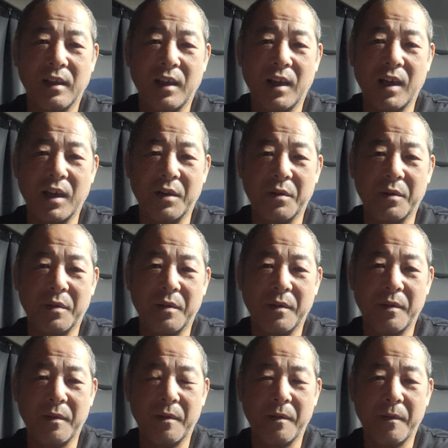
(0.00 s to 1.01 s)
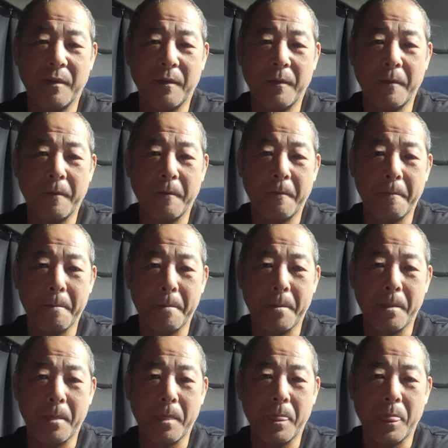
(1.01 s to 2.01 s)
あの
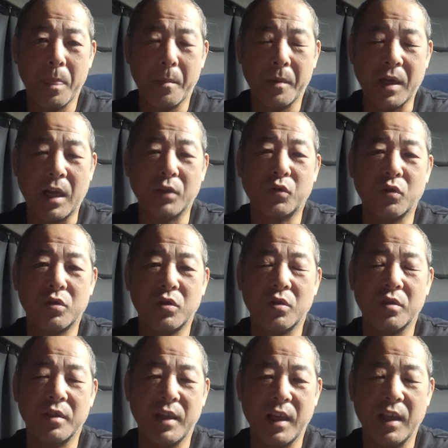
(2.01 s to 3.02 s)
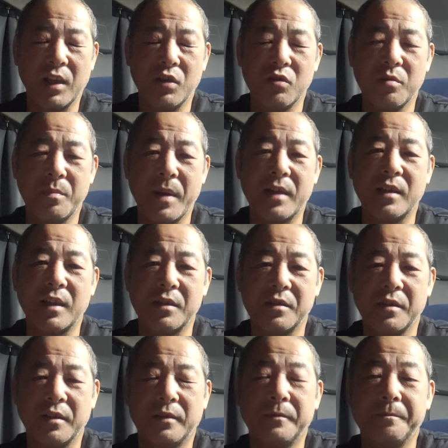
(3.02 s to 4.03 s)
監督署にね、言うべきです
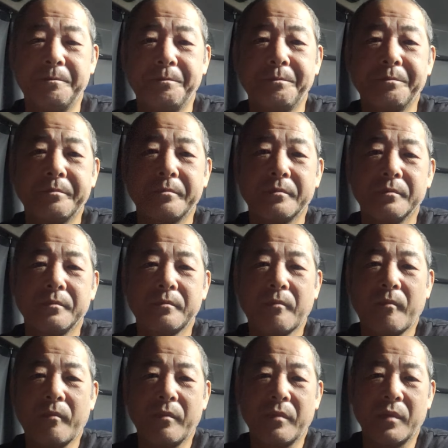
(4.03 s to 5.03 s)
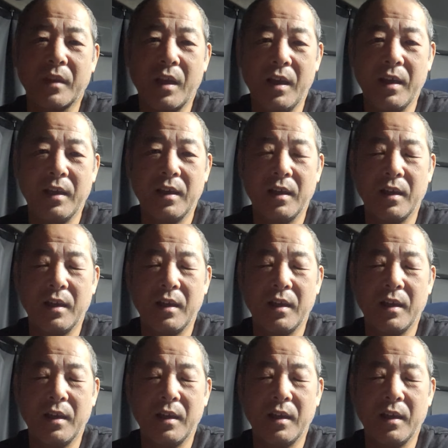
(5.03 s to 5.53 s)
よ。ね。